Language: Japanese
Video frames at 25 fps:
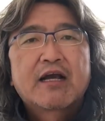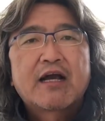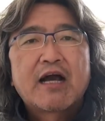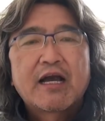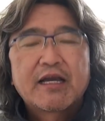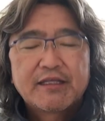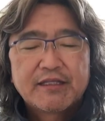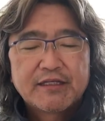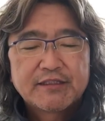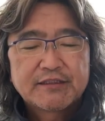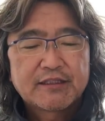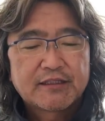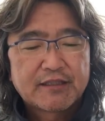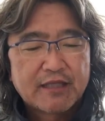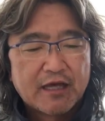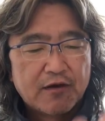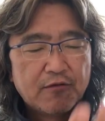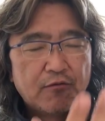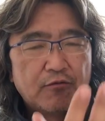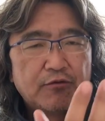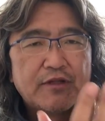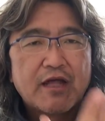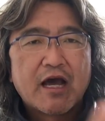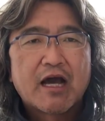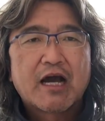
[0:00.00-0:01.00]
書き出した
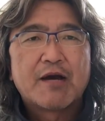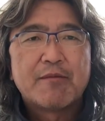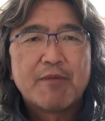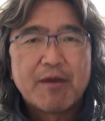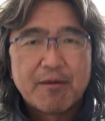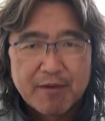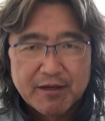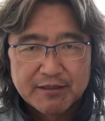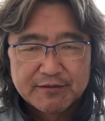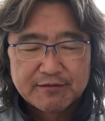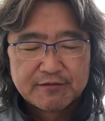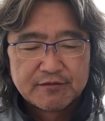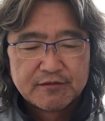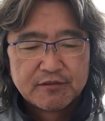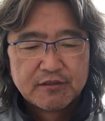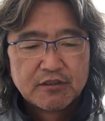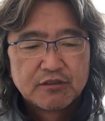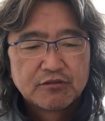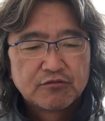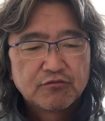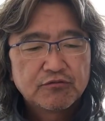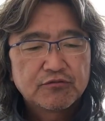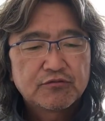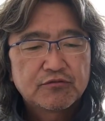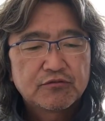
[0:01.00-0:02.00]
単語を眺めます。
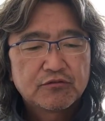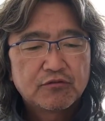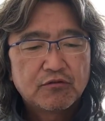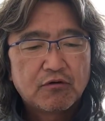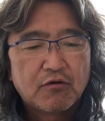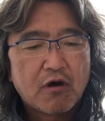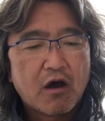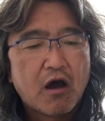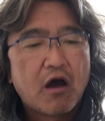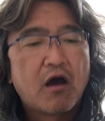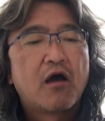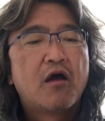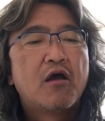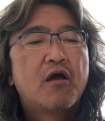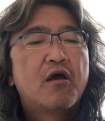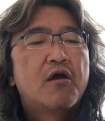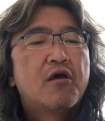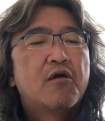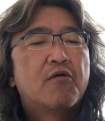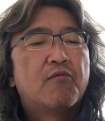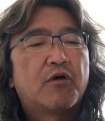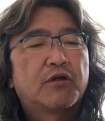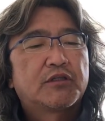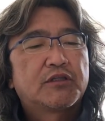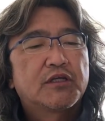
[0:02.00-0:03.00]
そうすると、あ、
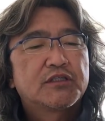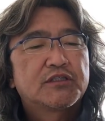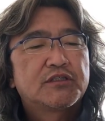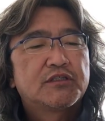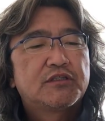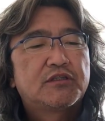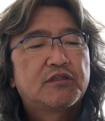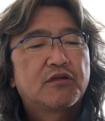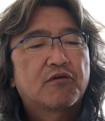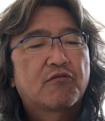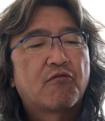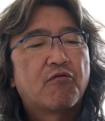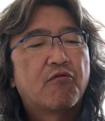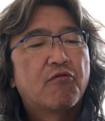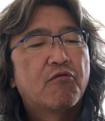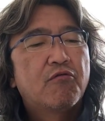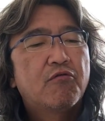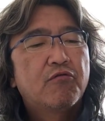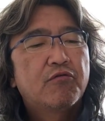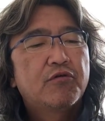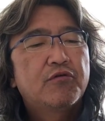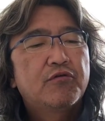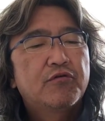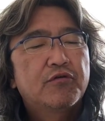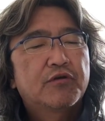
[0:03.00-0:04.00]
私って
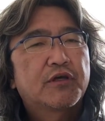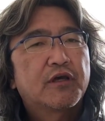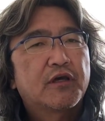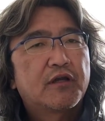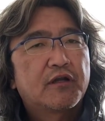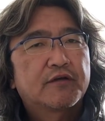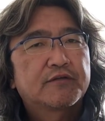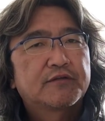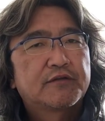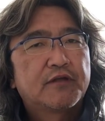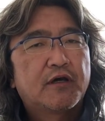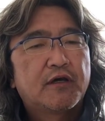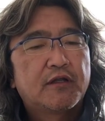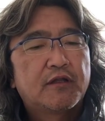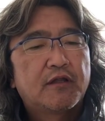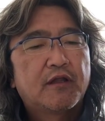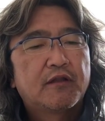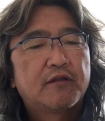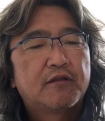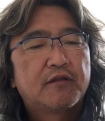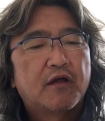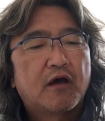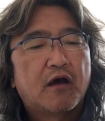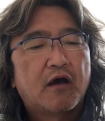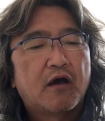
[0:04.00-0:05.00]
こういうキャラクター
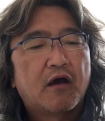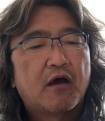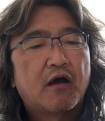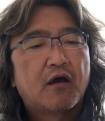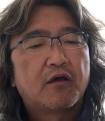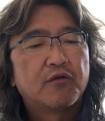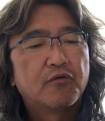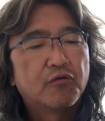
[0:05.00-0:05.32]
なんだ。